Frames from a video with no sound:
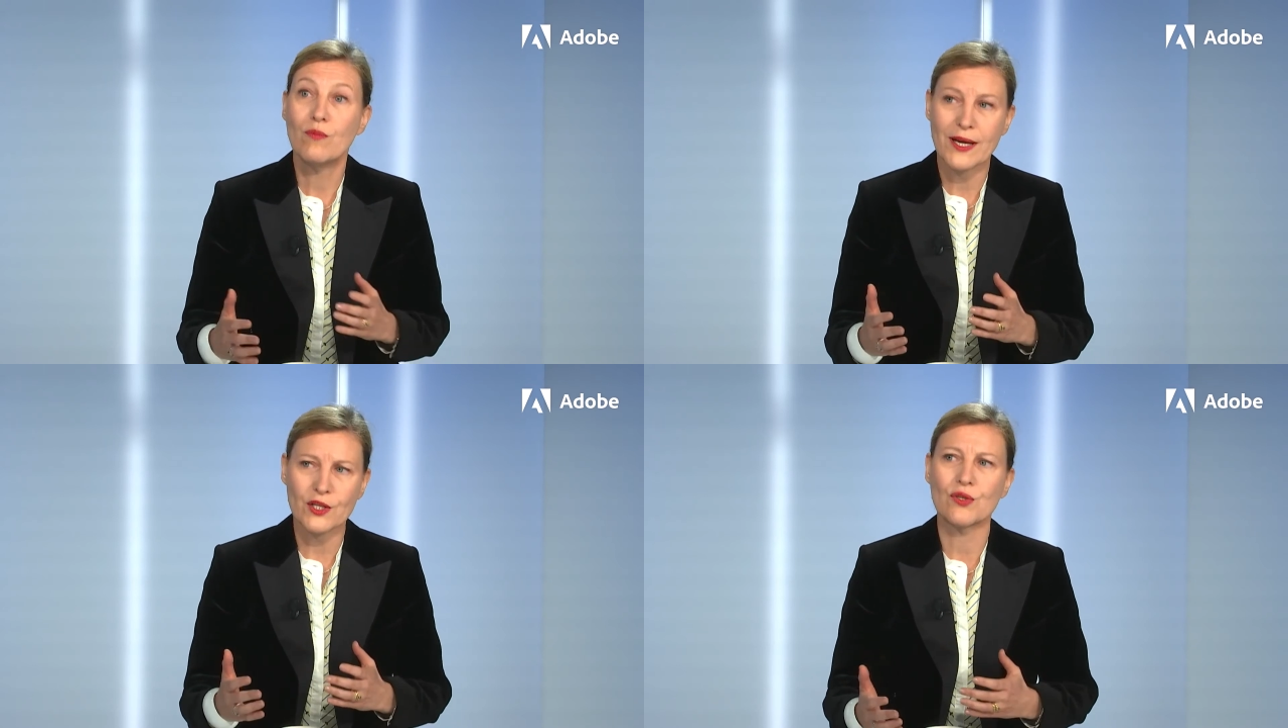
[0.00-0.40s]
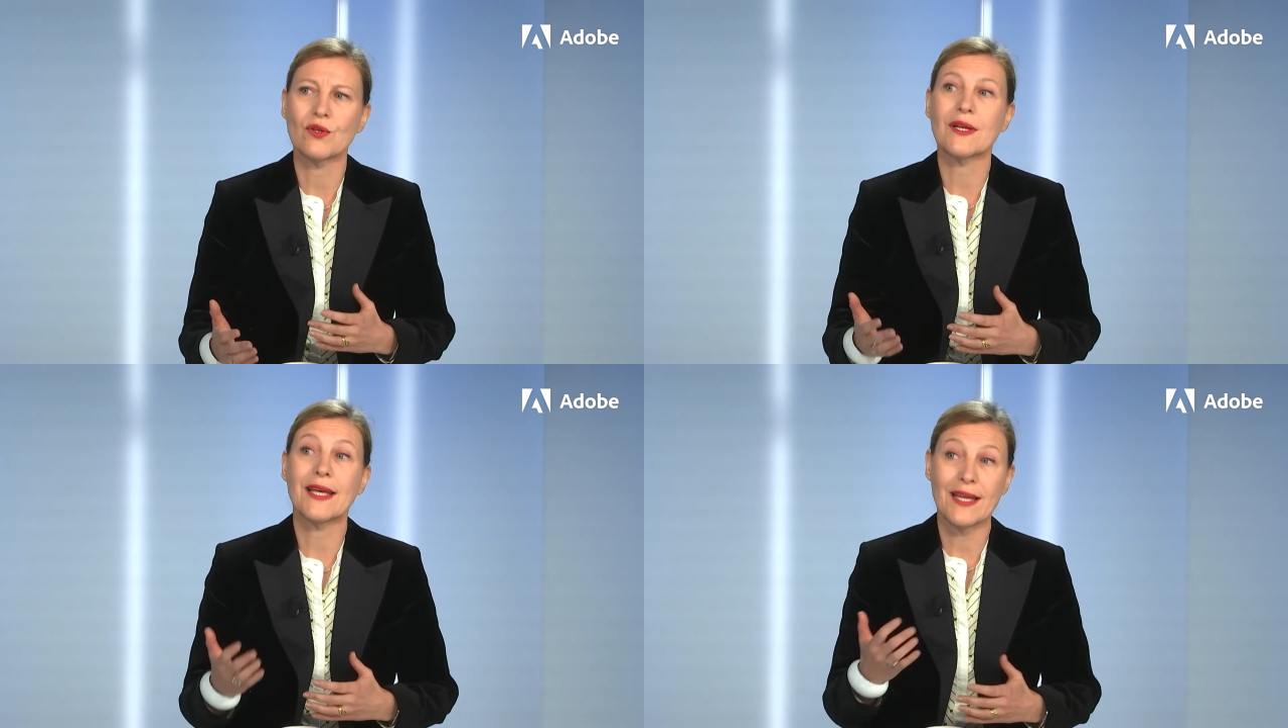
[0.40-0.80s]

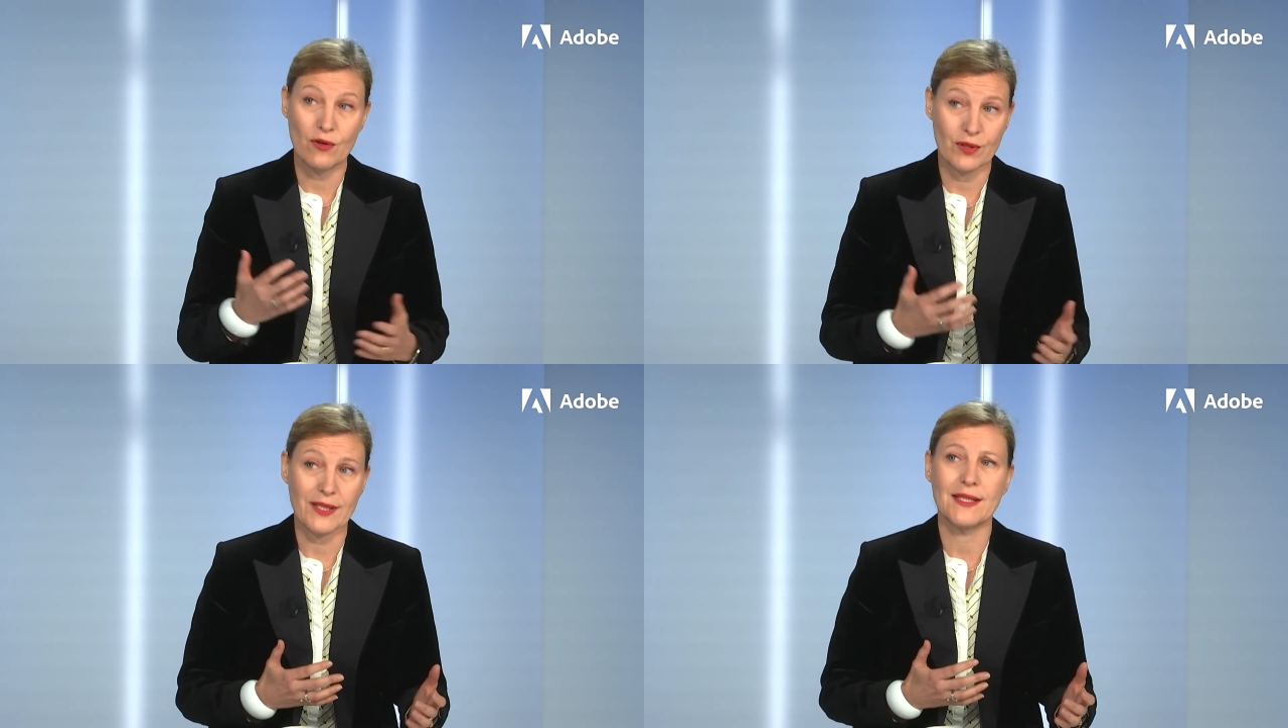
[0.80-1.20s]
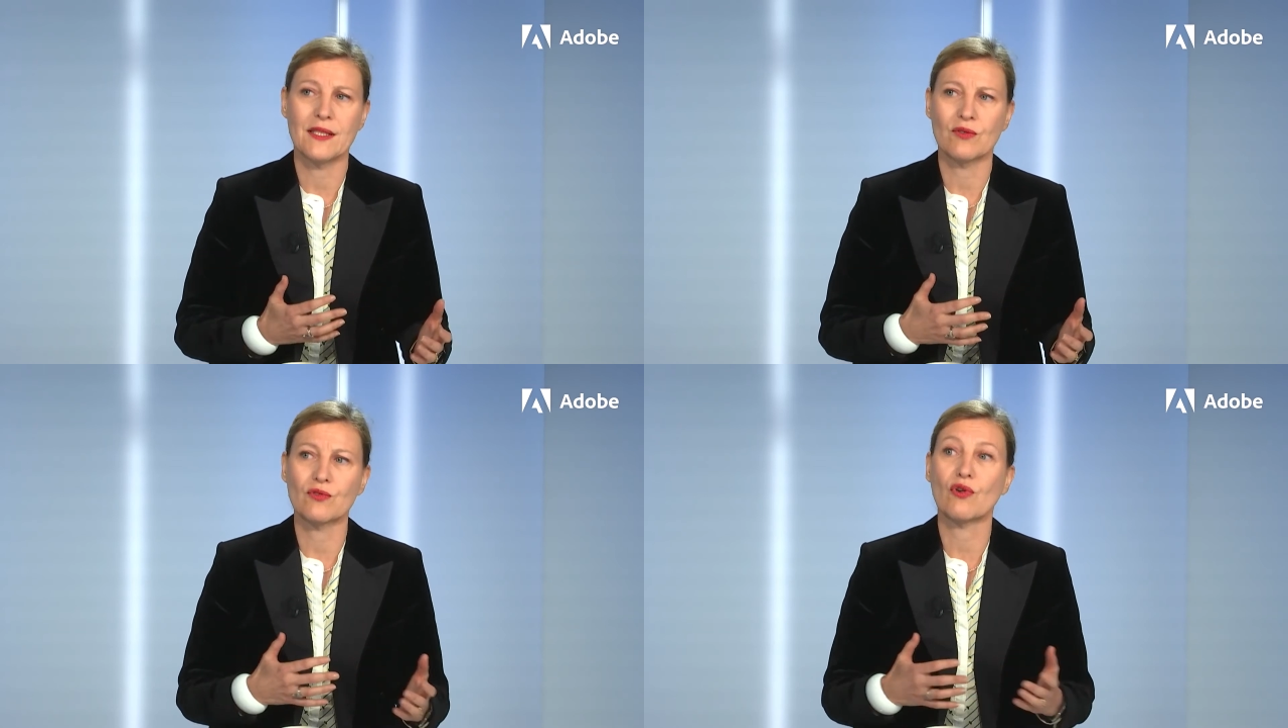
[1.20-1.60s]
marchand et le
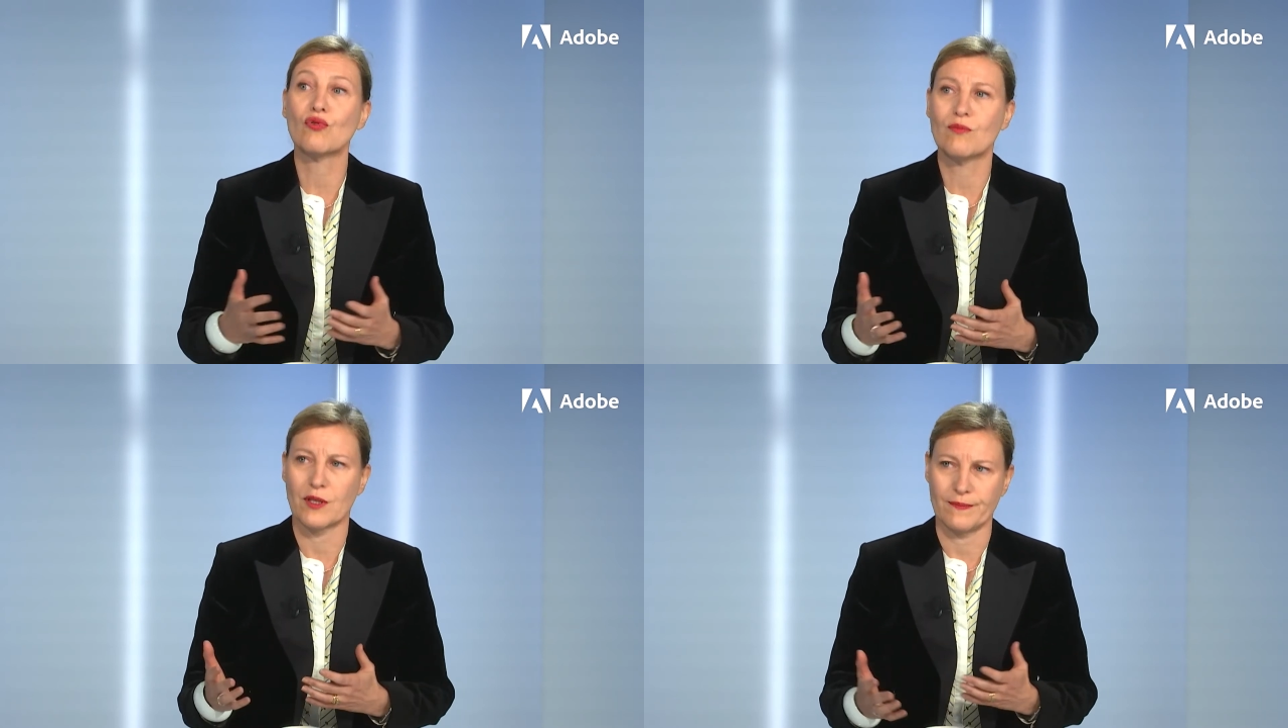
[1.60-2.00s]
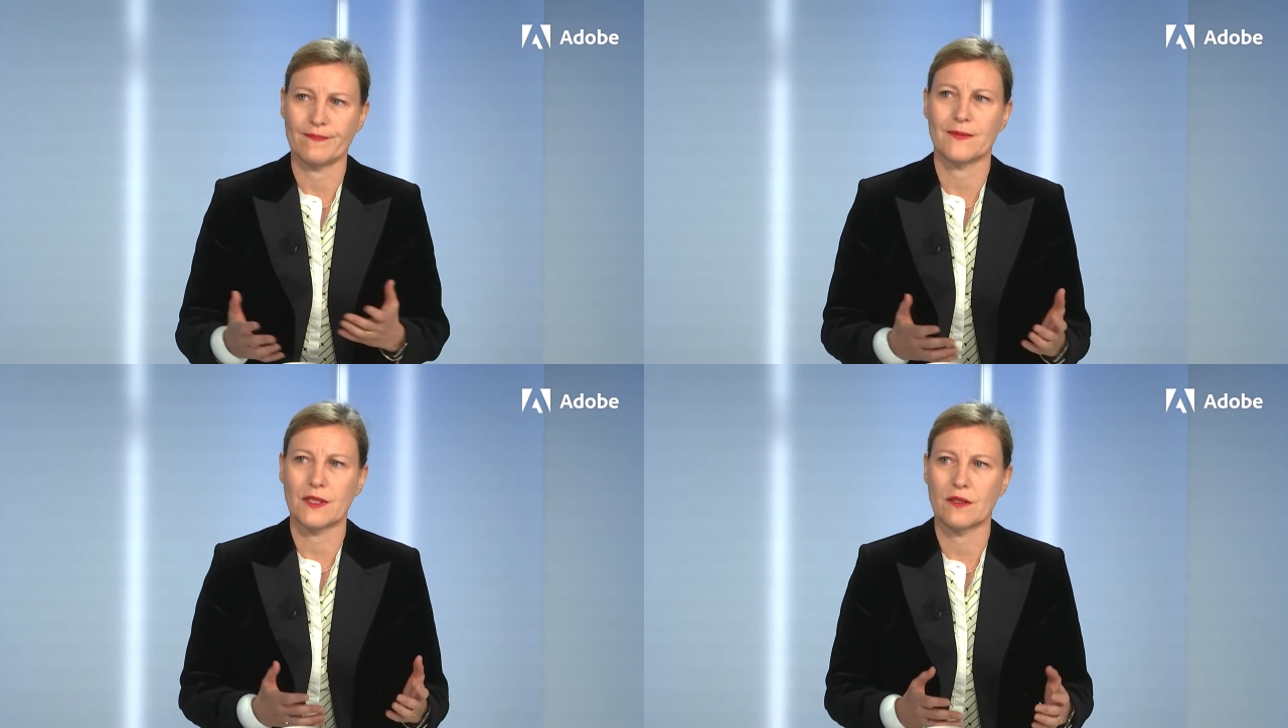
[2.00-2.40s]
client dans l'ombre
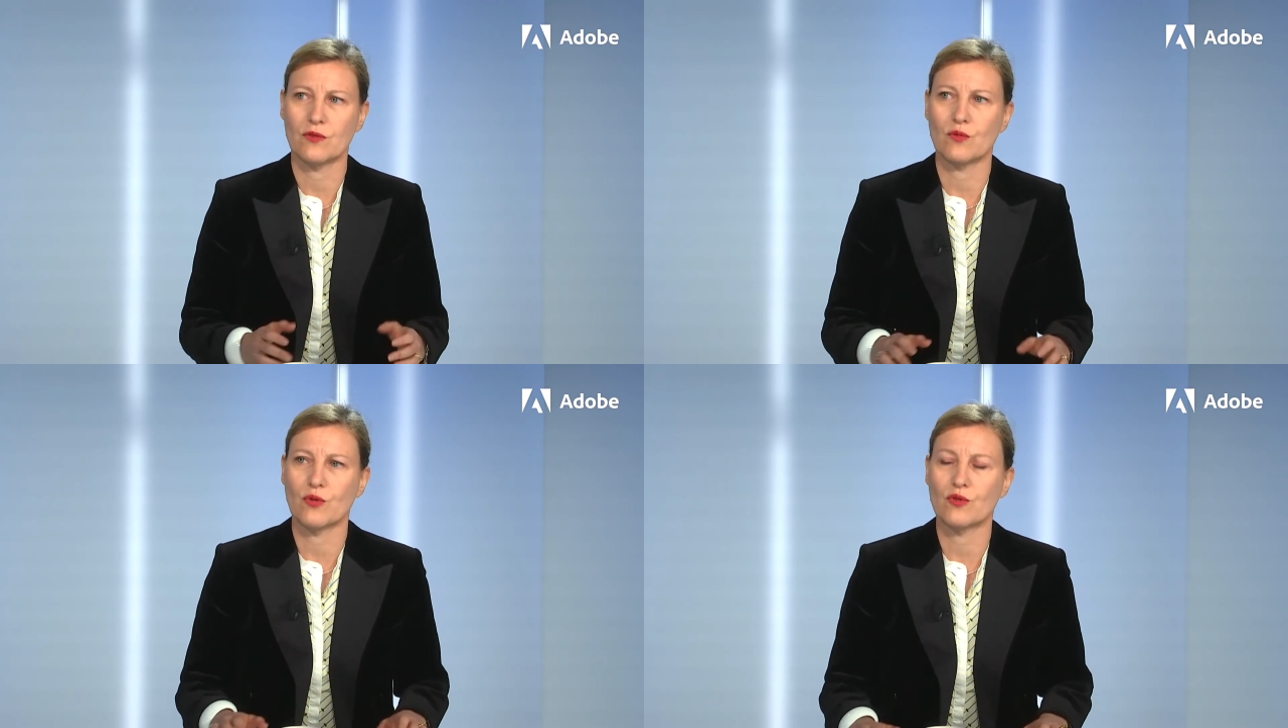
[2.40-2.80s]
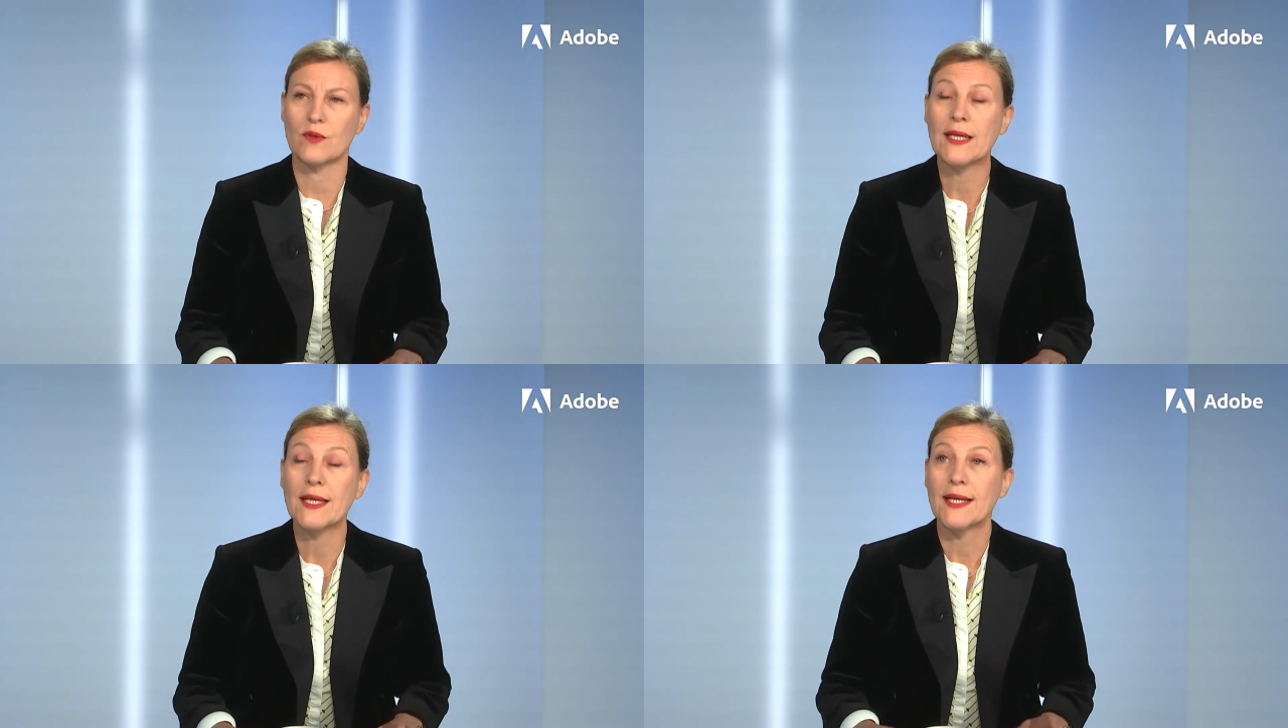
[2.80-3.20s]
euh, du produit.